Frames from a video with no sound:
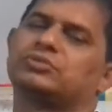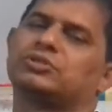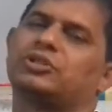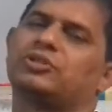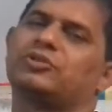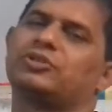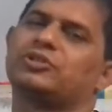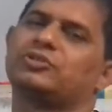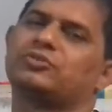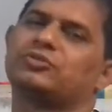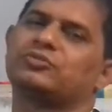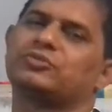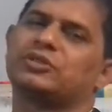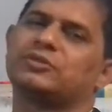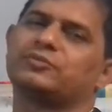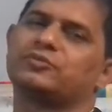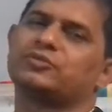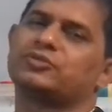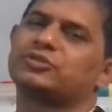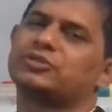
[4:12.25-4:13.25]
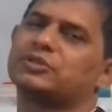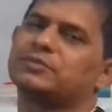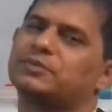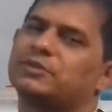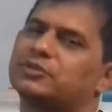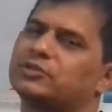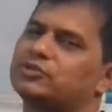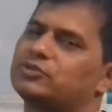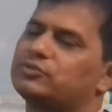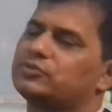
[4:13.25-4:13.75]
তাহলে তোমরা বুঝতে
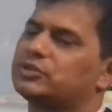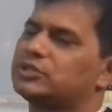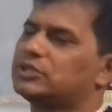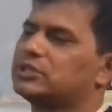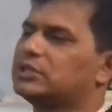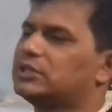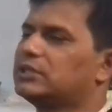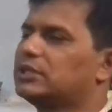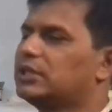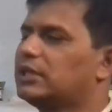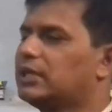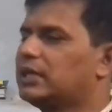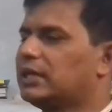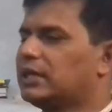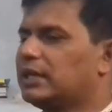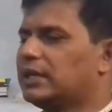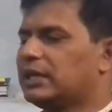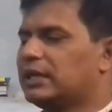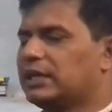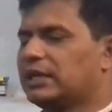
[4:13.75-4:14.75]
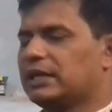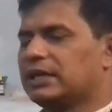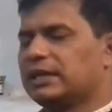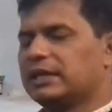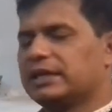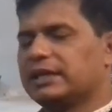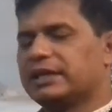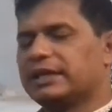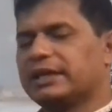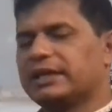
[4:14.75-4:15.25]
পারছো যে
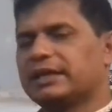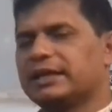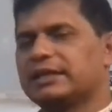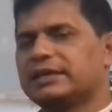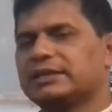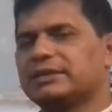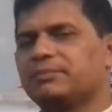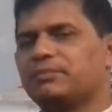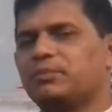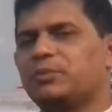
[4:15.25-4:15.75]
এই